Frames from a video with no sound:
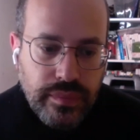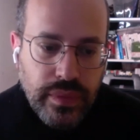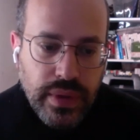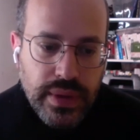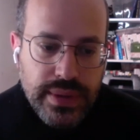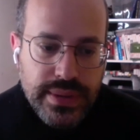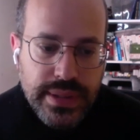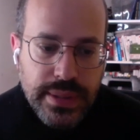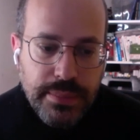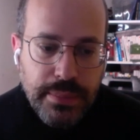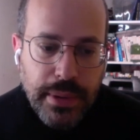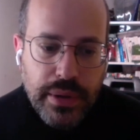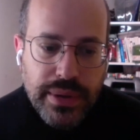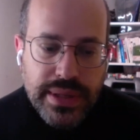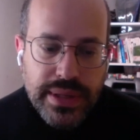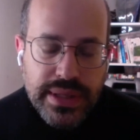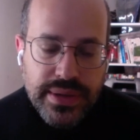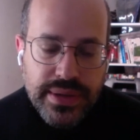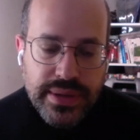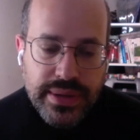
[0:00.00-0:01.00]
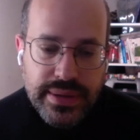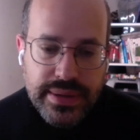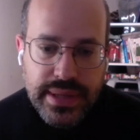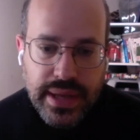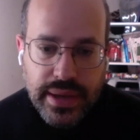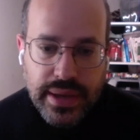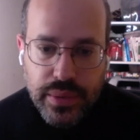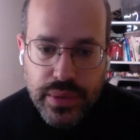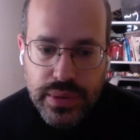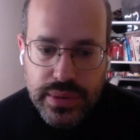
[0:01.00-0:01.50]
c'est pas une activité
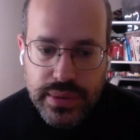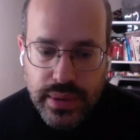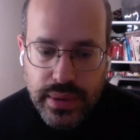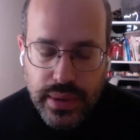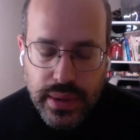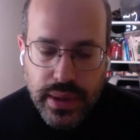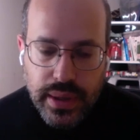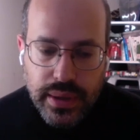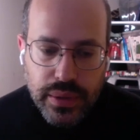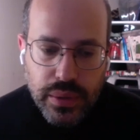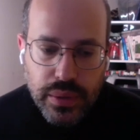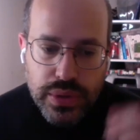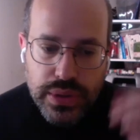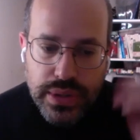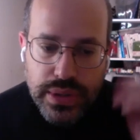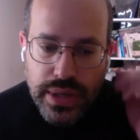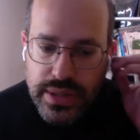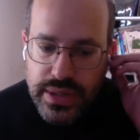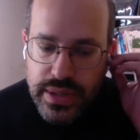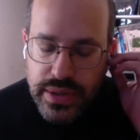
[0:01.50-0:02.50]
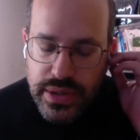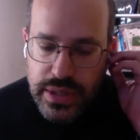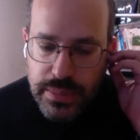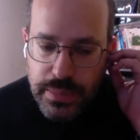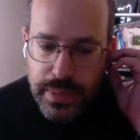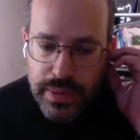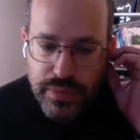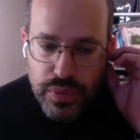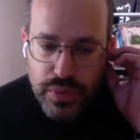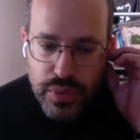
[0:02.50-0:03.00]
sérieuse, donc j'ai
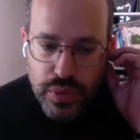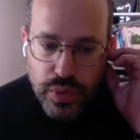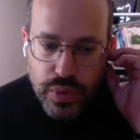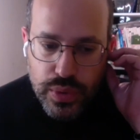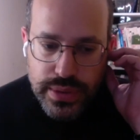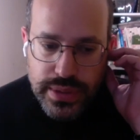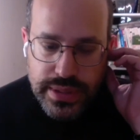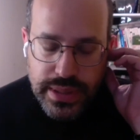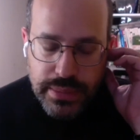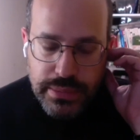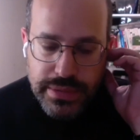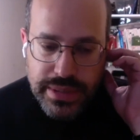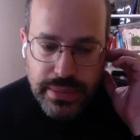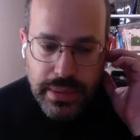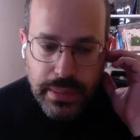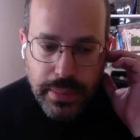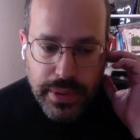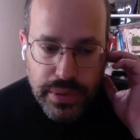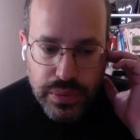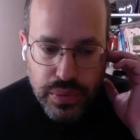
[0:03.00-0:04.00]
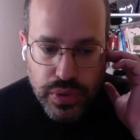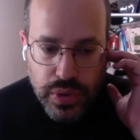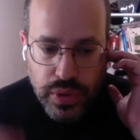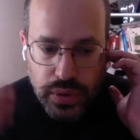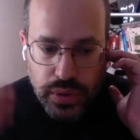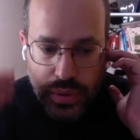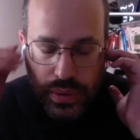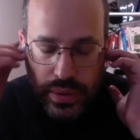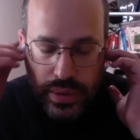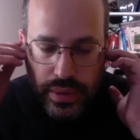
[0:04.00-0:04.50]
pas voulu creuser ça, mais ça m'a pris du
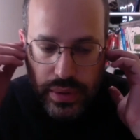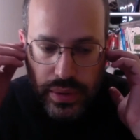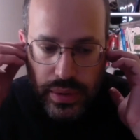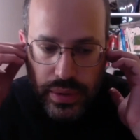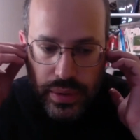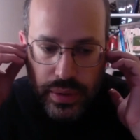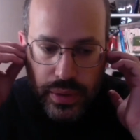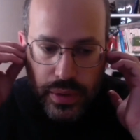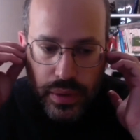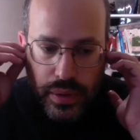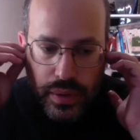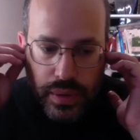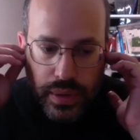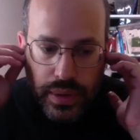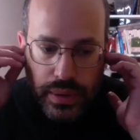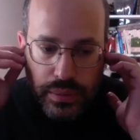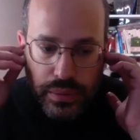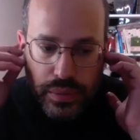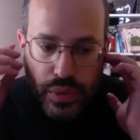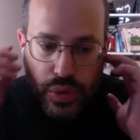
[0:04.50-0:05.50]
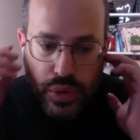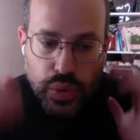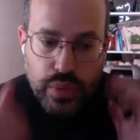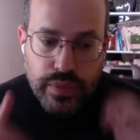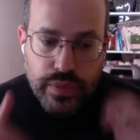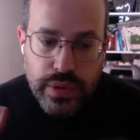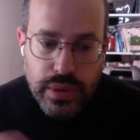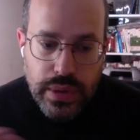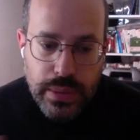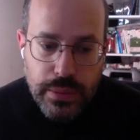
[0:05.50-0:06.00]
temps euh, de
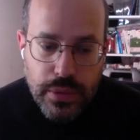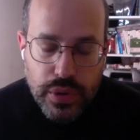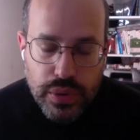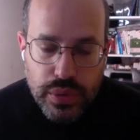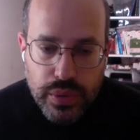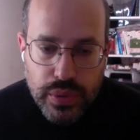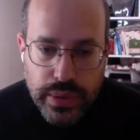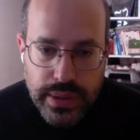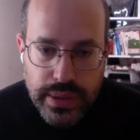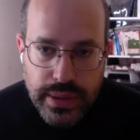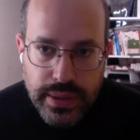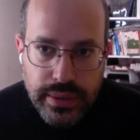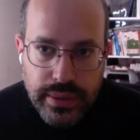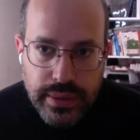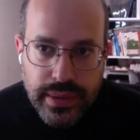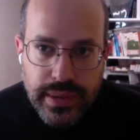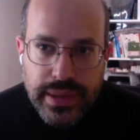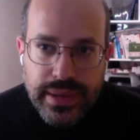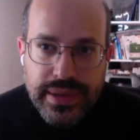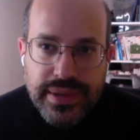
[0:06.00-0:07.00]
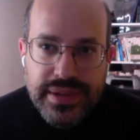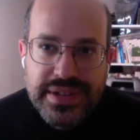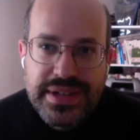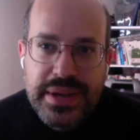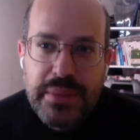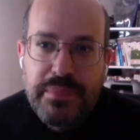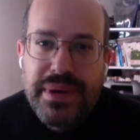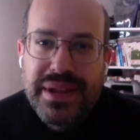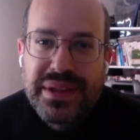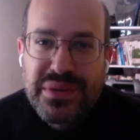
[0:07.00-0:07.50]
trouver d'abord une autre idée.
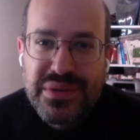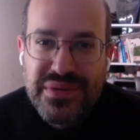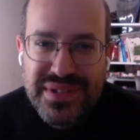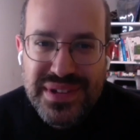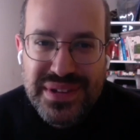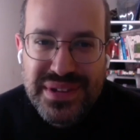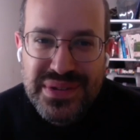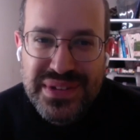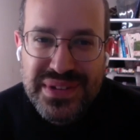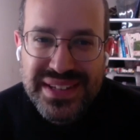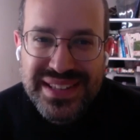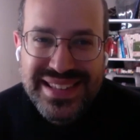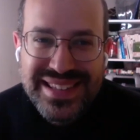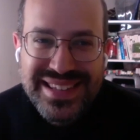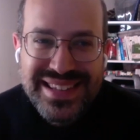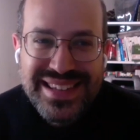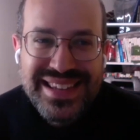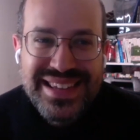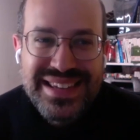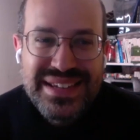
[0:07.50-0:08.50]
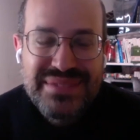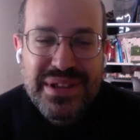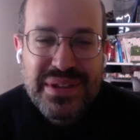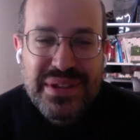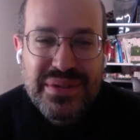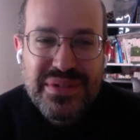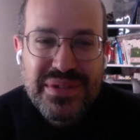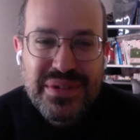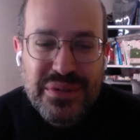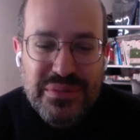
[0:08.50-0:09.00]
J'ai pas trouvé d'autres idées, j'ai pas
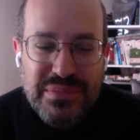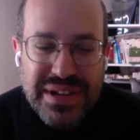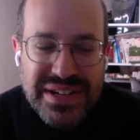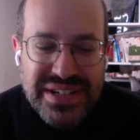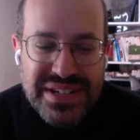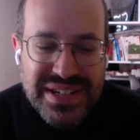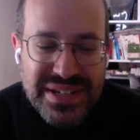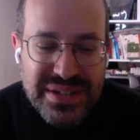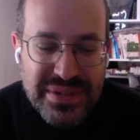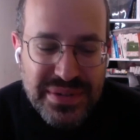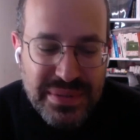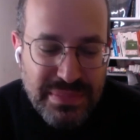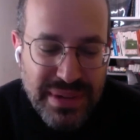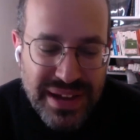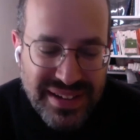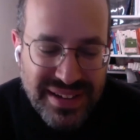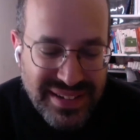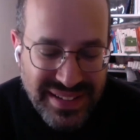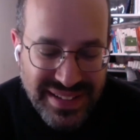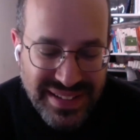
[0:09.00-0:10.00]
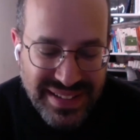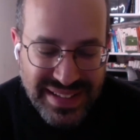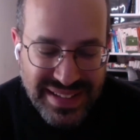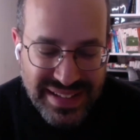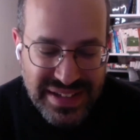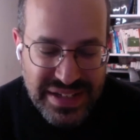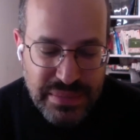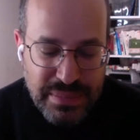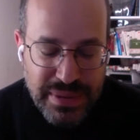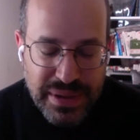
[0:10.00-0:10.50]
trouvé d'autres marchés, je suis pas,
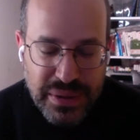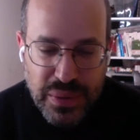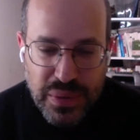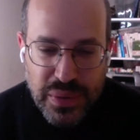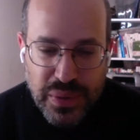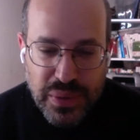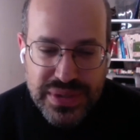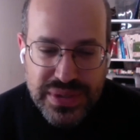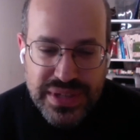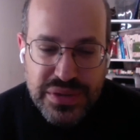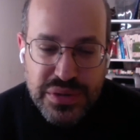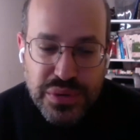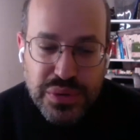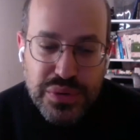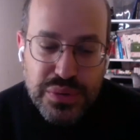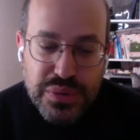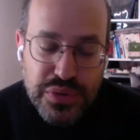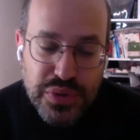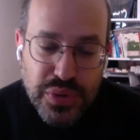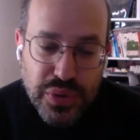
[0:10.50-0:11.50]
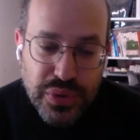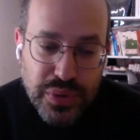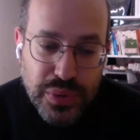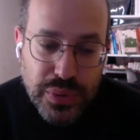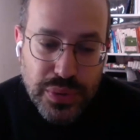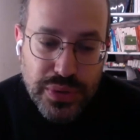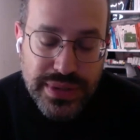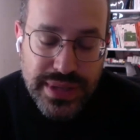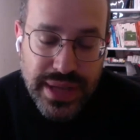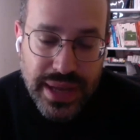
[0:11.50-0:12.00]
j'ai pas trop creusé. surtout, je me suis rendu
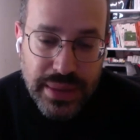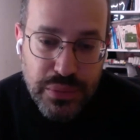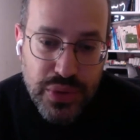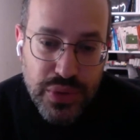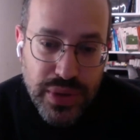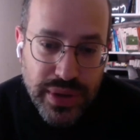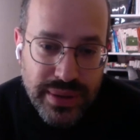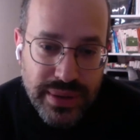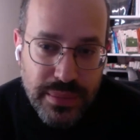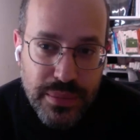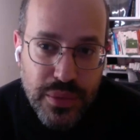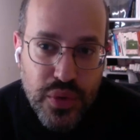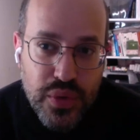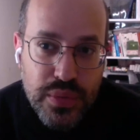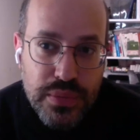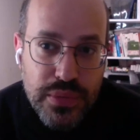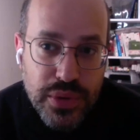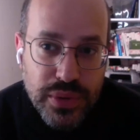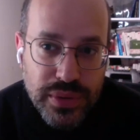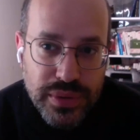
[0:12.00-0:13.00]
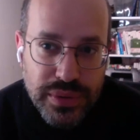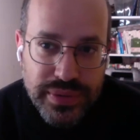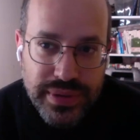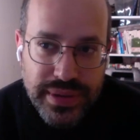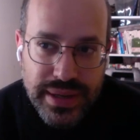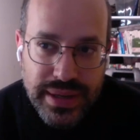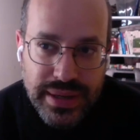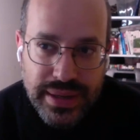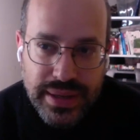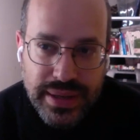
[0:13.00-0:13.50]
compte que ça rémunérait beaucoup mieux au
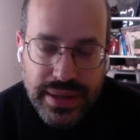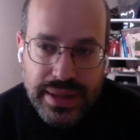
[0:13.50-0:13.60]
final.